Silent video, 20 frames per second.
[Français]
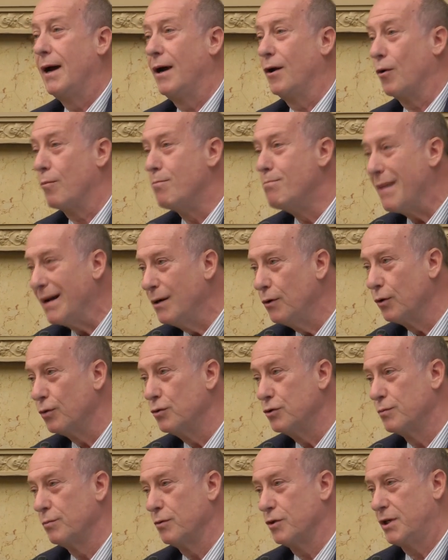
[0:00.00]
Alors
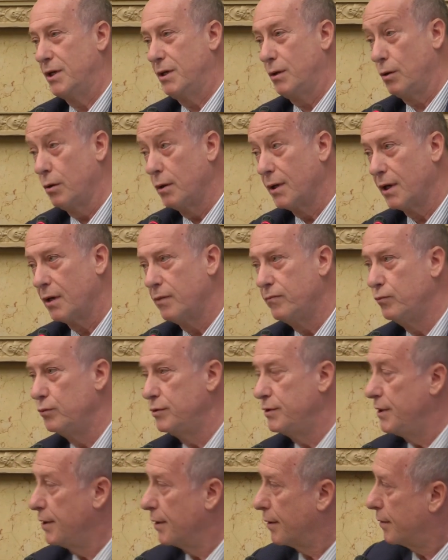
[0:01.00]
malheureusement, j'ai le regret de
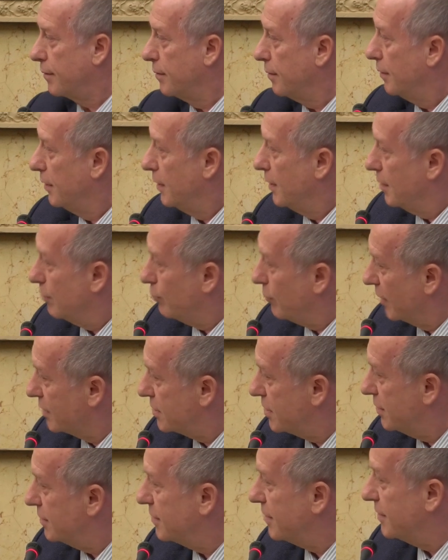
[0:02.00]
vous dire que bah,
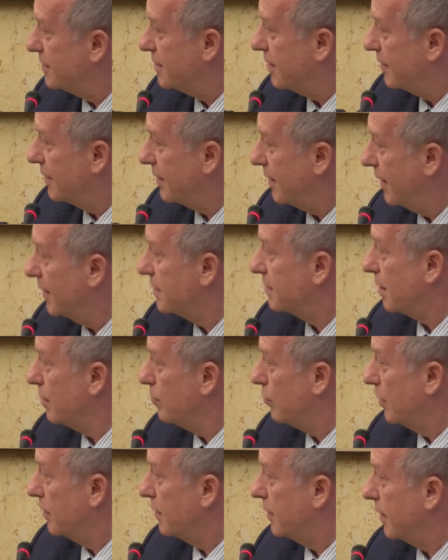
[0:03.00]
c'est
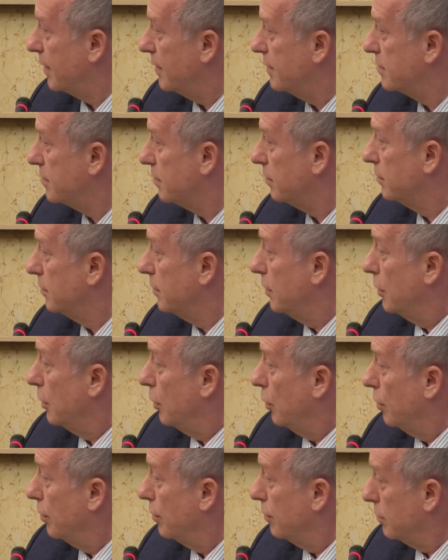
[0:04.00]
extrêmement intéressant
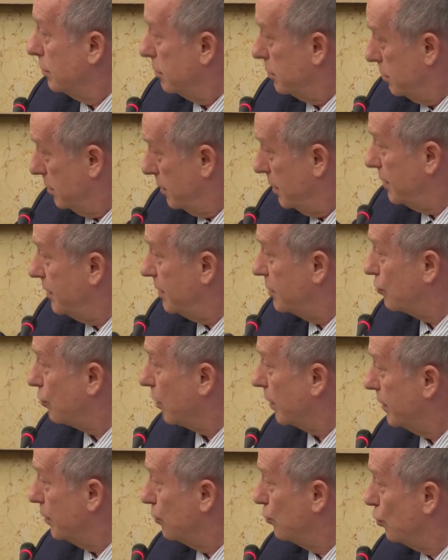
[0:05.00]
euh, euh,
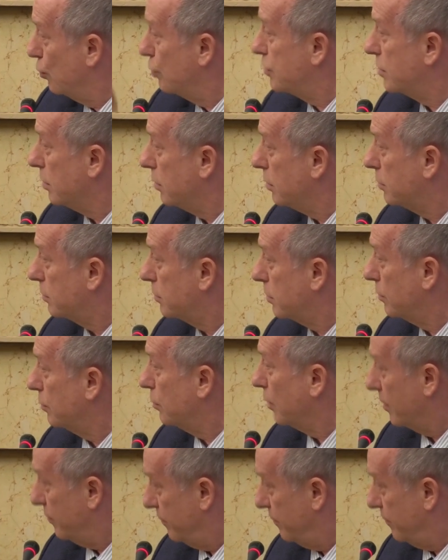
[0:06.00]
l'histoire des deux centres de